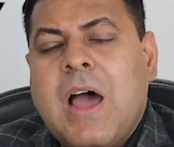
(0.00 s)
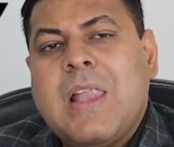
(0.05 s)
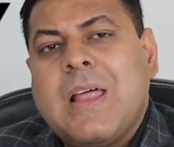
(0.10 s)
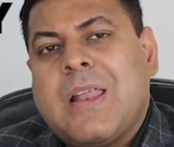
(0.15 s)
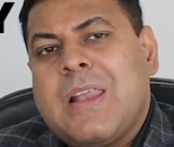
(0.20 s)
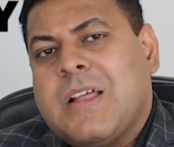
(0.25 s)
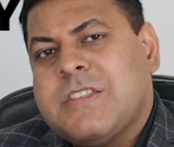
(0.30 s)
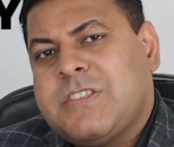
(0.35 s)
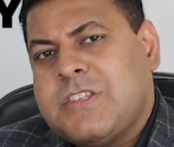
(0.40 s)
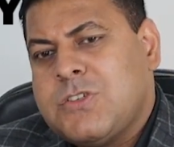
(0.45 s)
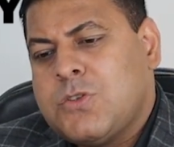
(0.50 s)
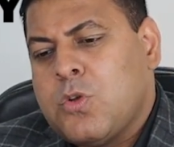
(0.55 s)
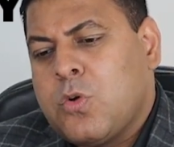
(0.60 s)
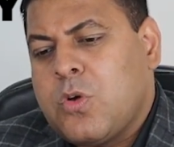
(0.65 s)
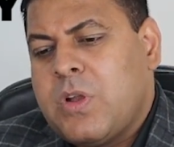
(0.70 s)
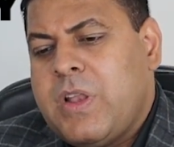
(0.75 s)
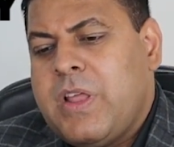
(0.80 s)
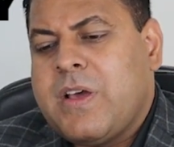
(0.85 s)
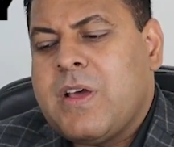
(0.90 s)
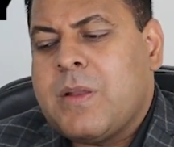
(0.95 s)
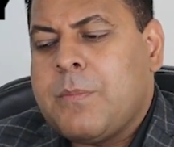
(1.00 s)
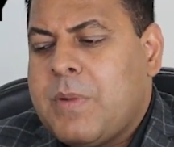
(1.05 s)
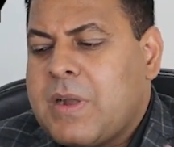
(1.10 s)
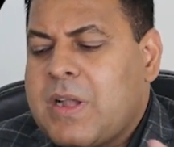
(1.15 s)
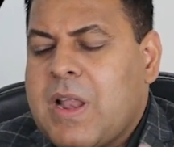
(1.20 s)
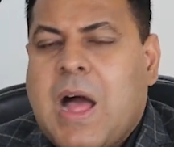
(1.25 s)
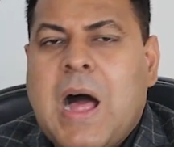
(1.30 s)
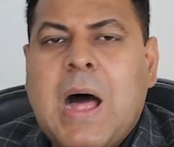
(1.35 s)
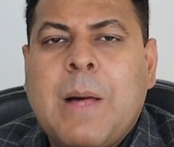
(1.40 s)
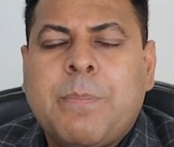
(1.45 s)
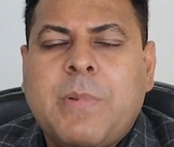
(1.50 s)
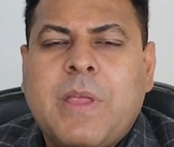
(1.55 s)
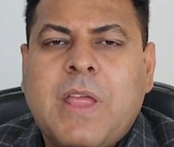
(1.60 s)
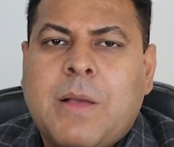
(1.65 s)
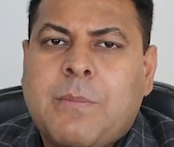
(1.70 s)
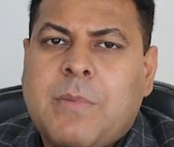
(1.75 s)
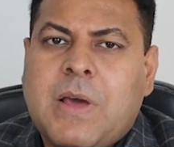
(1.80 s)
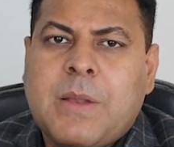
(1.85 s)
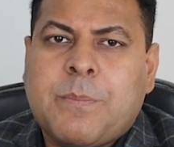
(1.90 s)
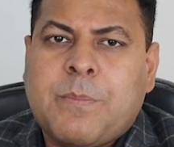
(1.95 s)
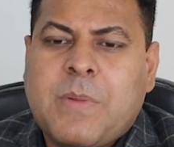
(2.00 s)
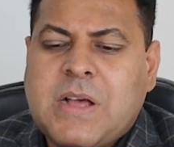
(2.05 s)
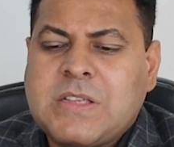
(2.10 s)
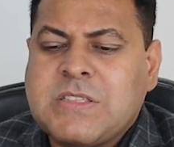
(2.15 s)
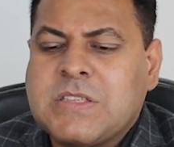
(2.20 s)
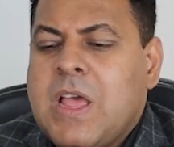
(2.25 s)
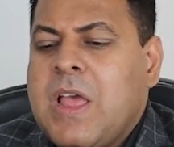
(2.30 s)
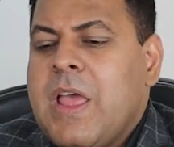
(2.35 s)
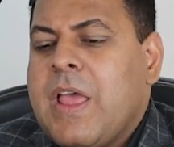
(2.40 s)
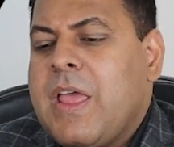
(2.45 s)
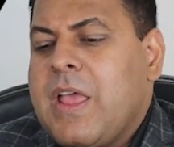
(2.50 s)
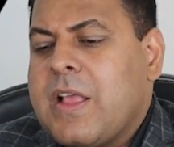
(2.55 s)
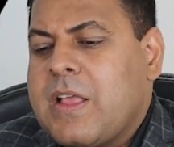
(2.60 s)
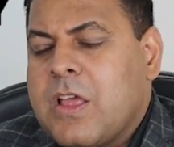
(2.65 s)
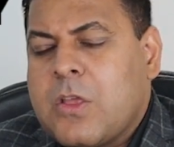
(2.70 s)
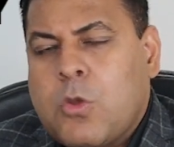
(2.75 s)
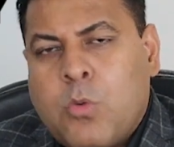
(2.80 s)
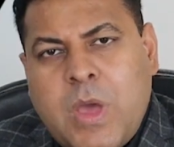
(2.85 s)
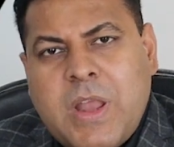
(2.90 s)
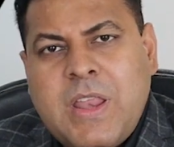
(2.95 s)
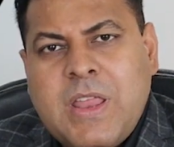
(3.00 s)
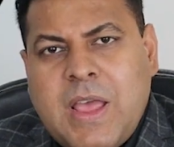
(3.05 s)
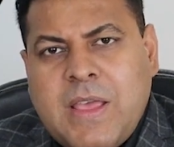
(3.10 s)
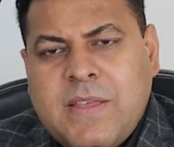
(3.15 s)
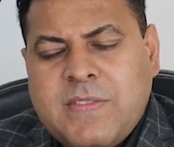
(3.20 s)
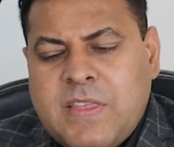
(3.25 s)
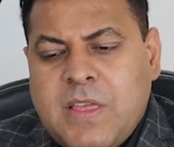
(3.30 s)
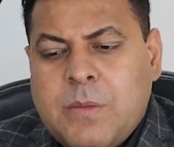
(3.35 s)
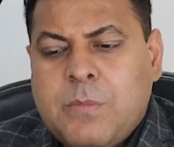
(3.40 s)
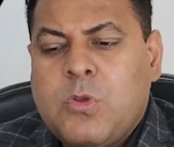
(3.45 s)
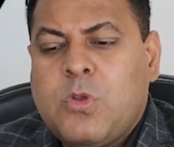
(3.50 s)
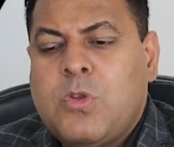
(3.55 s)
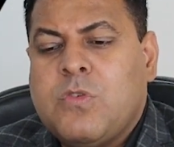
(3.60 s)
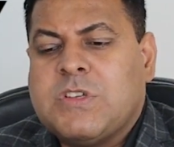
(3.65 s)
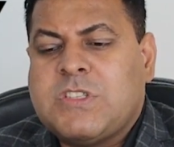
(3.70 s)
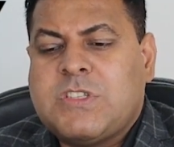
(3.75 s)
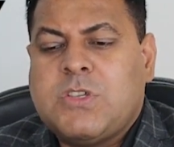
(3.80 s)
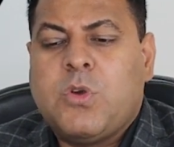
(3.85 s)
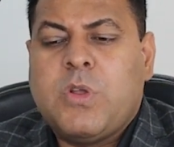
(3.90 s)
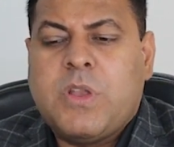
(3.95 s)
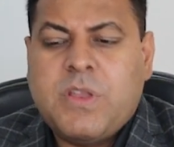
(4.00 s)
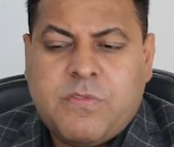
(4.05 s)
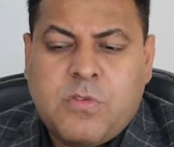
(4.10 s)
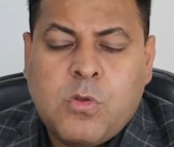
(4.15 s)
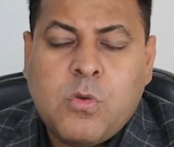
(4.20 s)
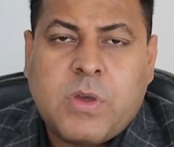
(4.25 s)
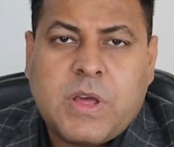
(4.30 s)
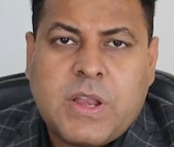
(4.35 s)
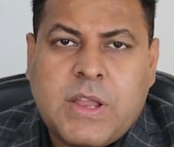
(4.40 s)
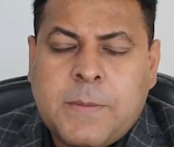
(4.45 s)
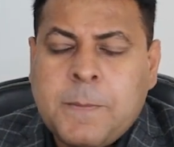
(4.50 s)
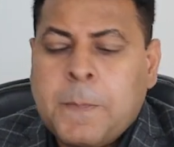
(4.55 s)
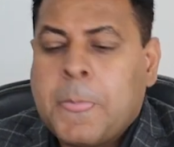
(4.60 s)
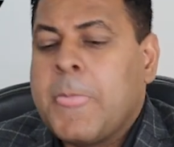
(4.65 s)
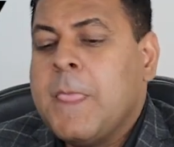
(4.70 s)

अलग अलग चीज़ों को लेकर बट आपकी हमारे पास एक क्वेरी आई थी हम यूनिवर्सिटी को रिव्यू करें